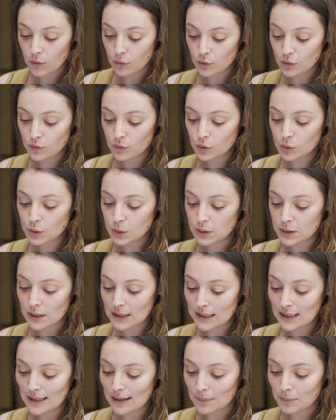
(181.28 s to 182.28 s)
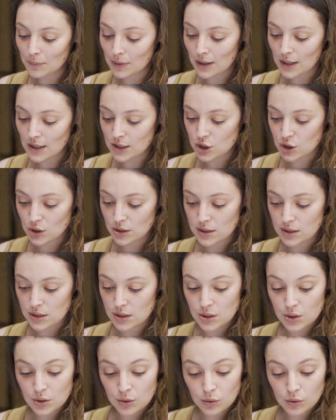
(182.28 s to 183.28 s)
У него три младших
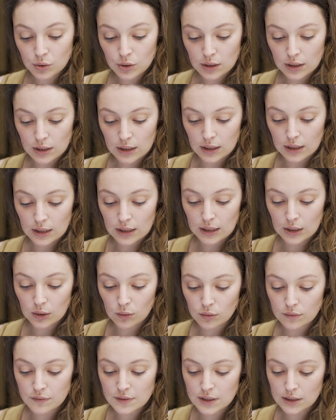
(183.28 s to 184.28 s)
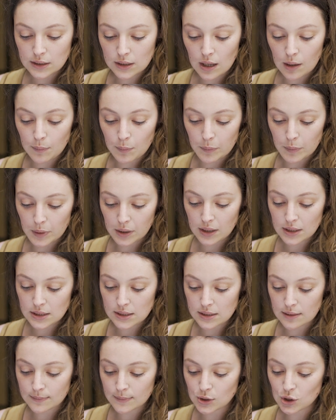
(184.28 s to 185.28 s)
сестренки, и он всегда помогает
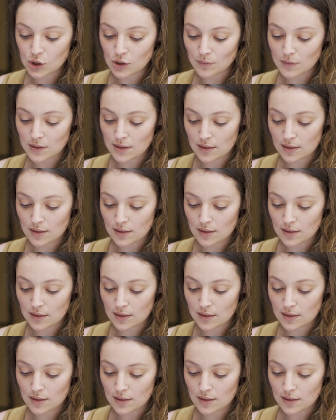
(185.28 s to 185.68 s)
с домашними